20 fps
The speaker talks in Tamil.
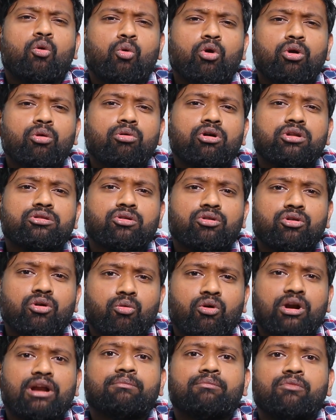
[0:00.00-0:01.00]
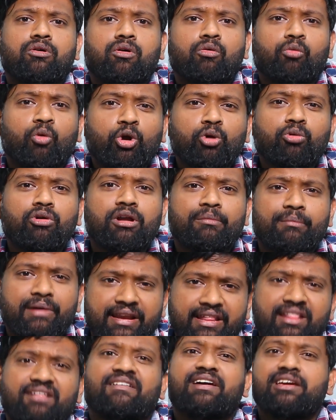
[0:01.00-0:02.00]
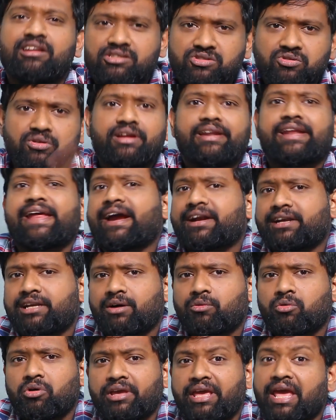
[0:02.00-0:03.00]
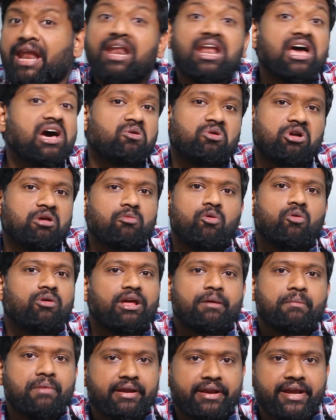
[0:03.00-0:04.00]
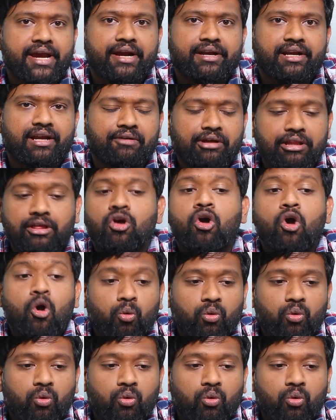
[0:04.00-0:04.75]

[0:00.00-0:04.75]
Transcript: ஒரு ஒருத்தருங்க உடம்பும் ஒரு ஒரு மாதிரி இந்த வைரஸோட ரியாக்ட் ஆகும் எல்லார் உடம்பும் ஒரே மாதிரி ரியாக்ட் ஆகாது